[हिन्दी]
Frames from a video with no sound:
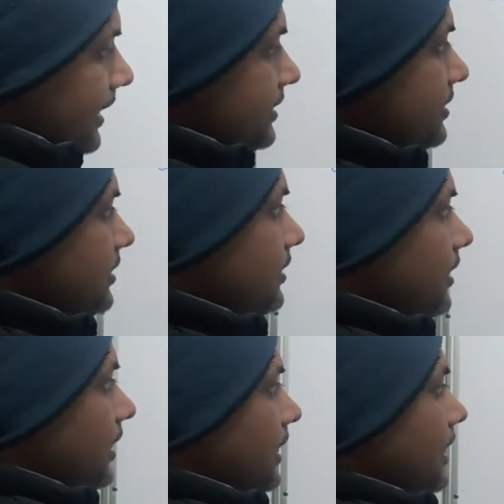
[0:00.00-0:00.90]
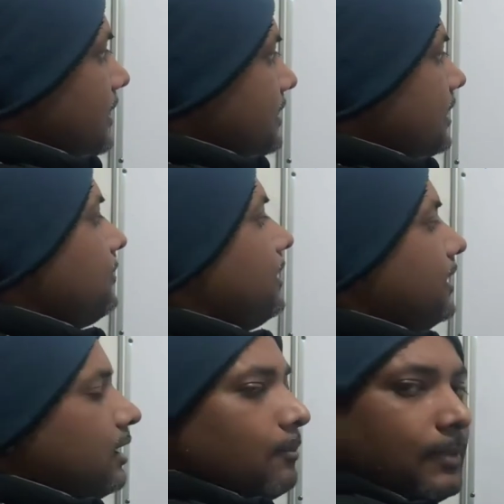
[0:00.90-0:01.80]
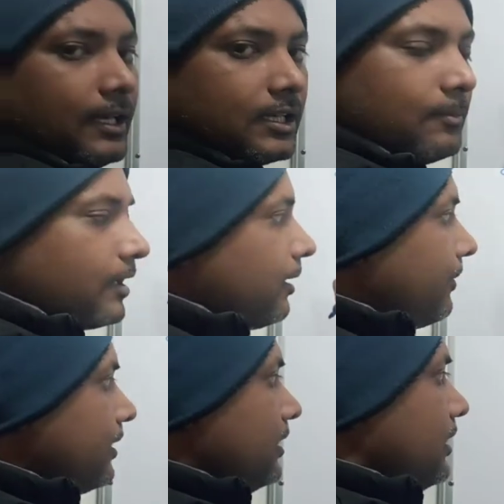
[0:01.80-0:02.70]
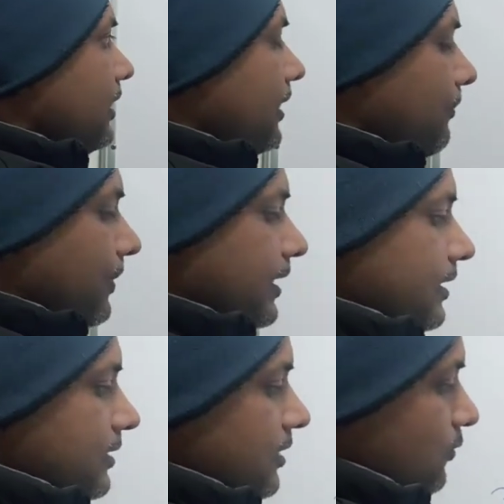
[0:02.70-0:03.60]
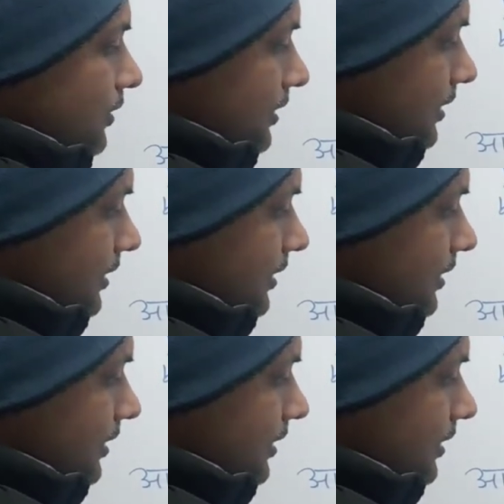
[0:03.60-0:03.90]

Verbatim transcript: एच एच है हमारी लंबाई के बराबर लंबाई है चौदह